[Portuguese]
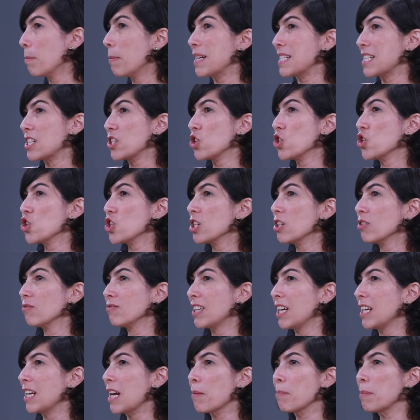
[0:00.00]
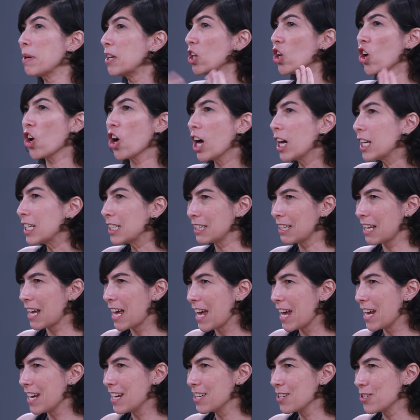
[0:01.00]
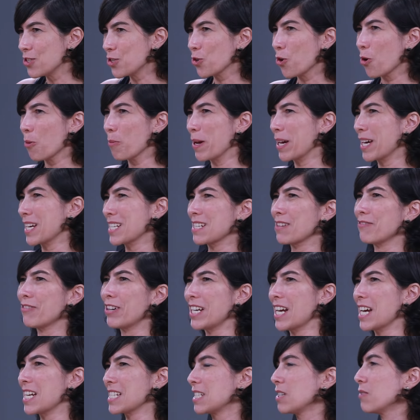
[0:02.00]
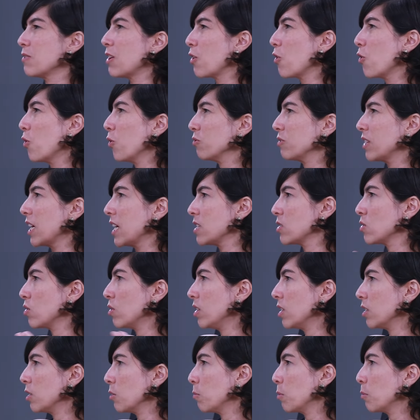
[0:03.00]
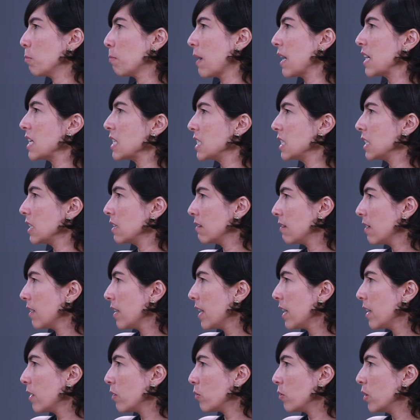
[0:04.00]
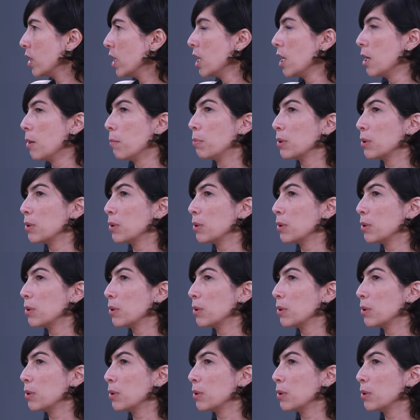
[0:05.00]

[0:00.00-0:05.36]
Mas a gente não tem a menor ideia de como é que essa variação acontece olhando para o país inteiro,